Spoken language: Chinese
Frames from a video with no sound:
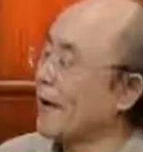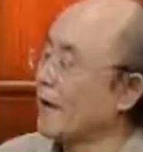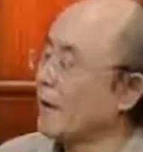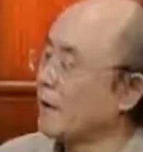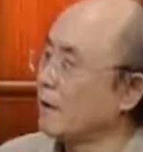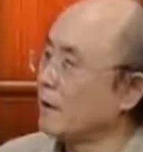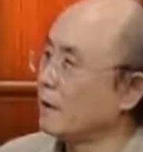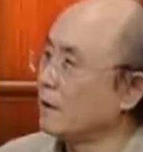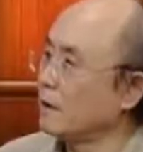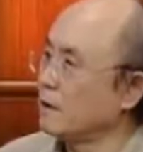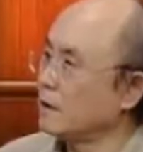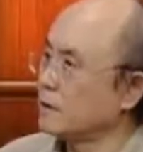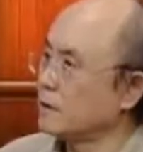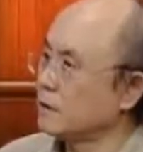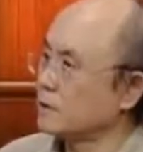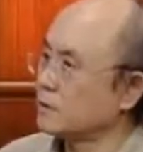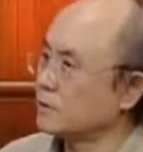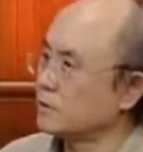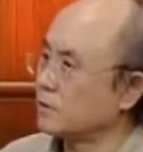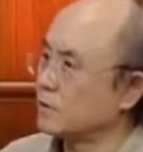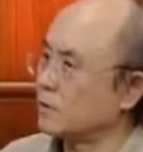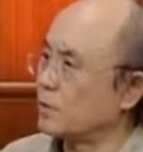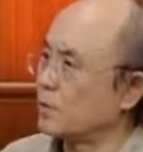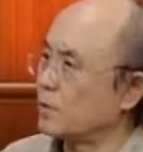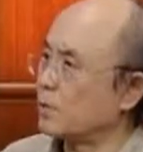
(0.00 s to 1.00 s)
文元，
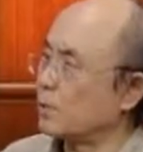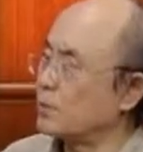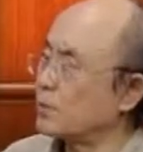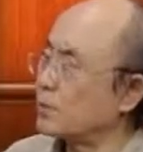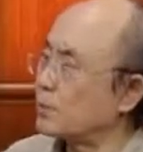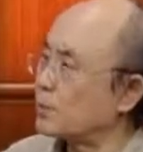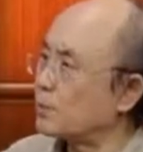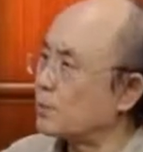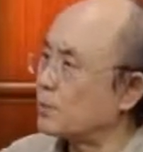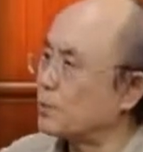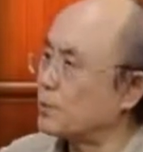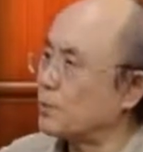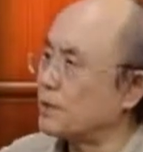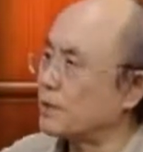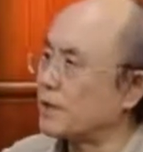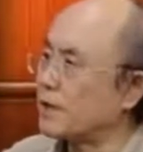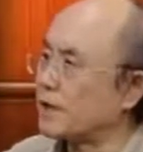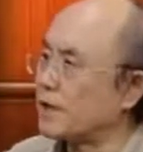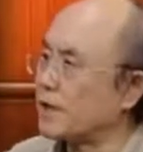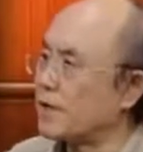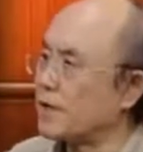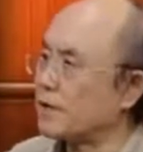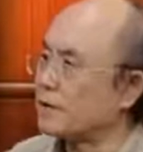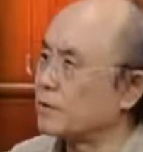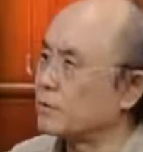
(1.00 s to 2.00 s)
就不能
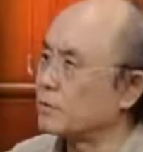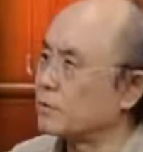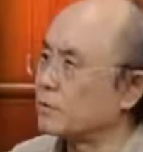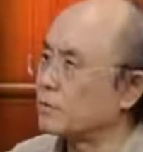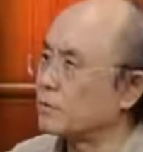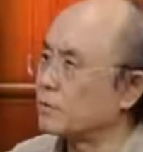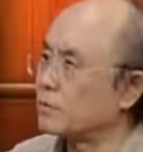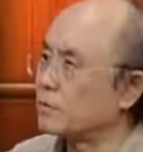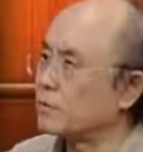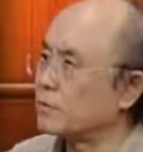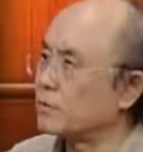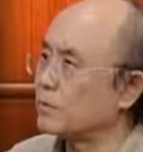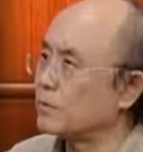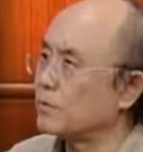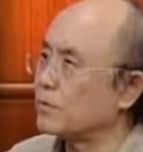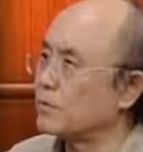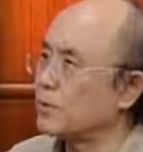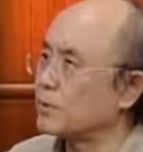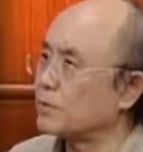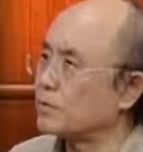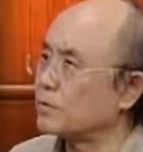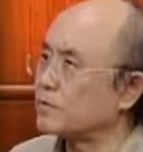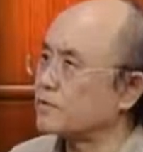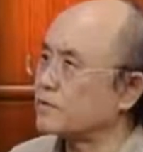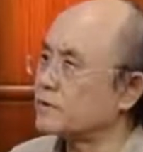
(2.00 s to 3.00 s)
演
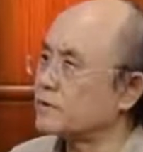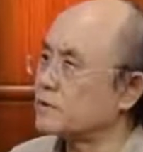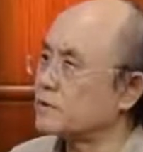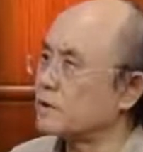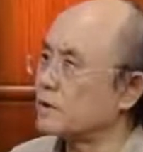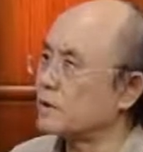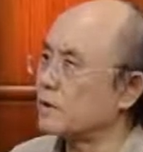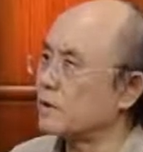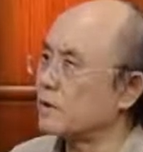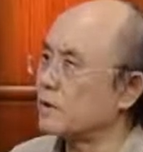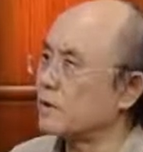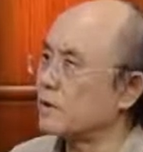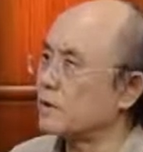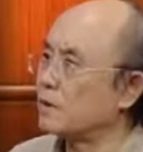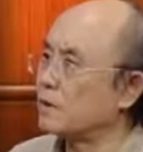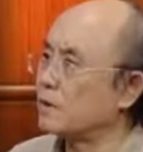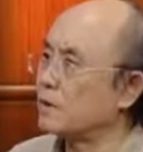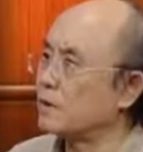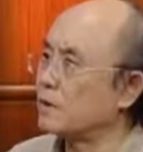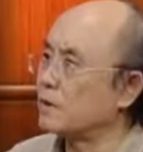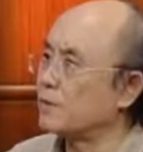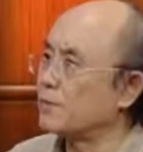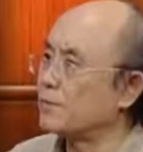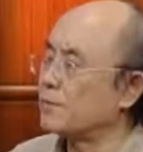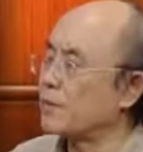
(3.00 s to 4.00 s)
贝多芬这个，嗯，
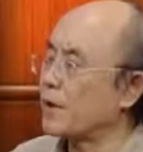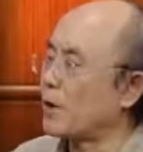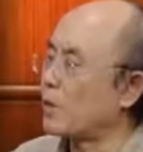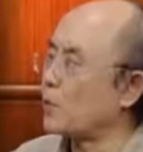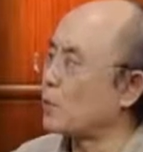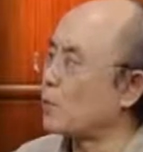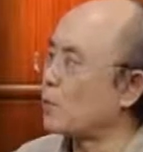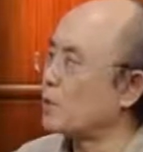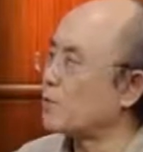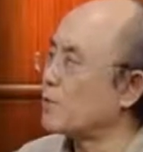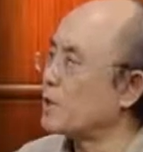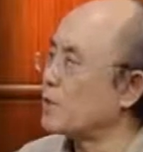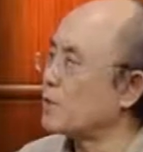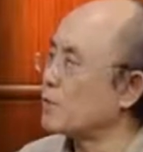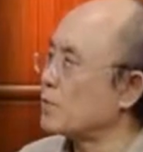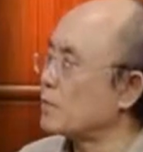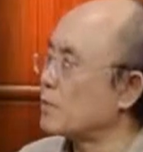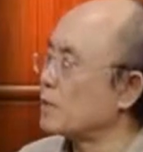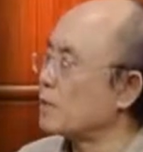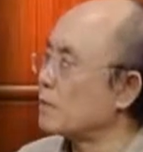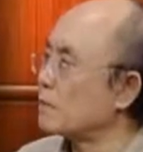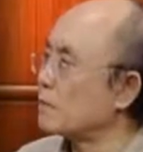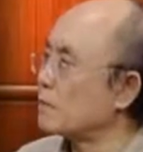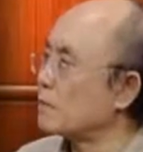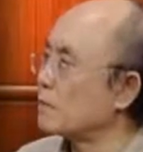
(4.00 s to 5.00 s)
贝命
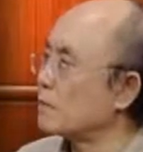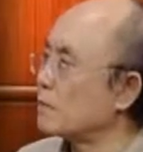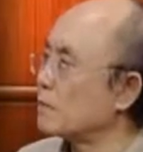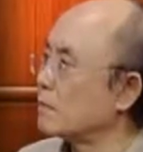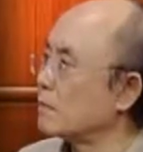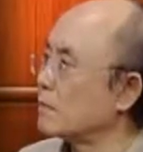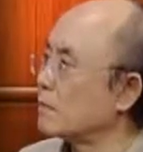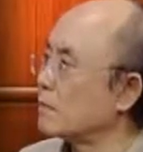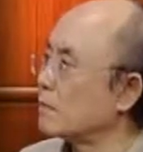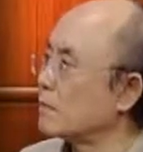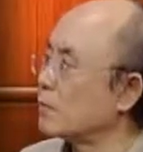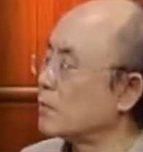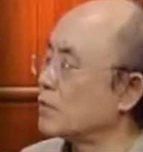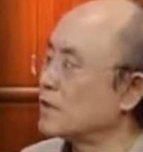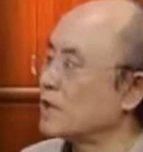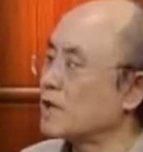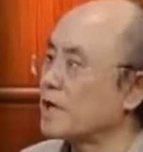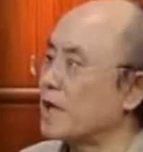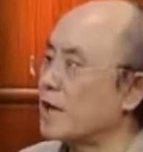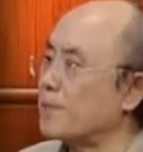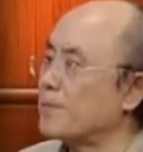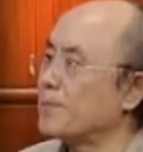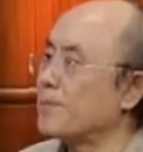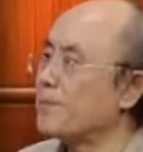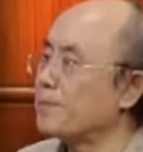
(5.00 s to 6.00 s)
运不能
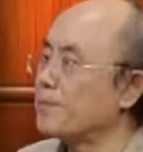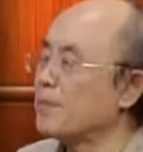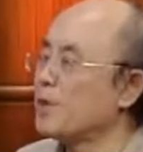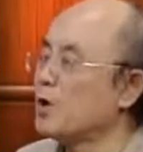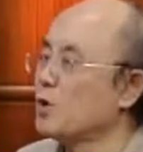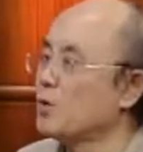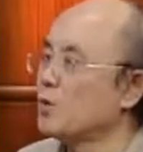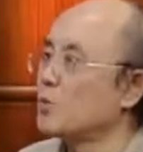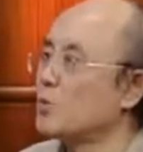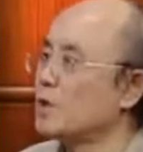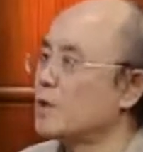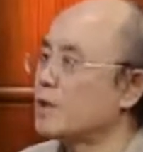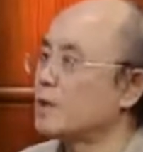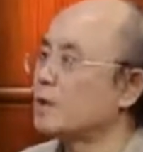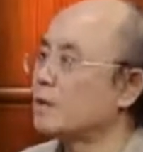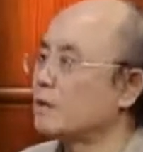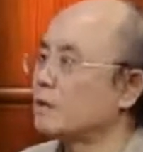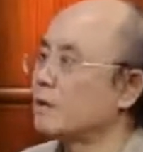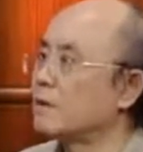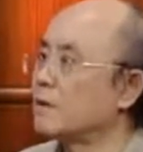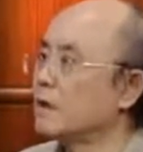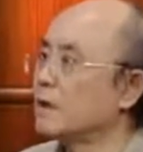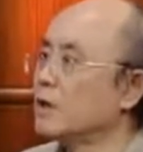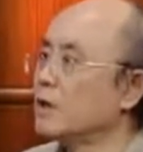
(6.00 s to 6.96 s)
演命运，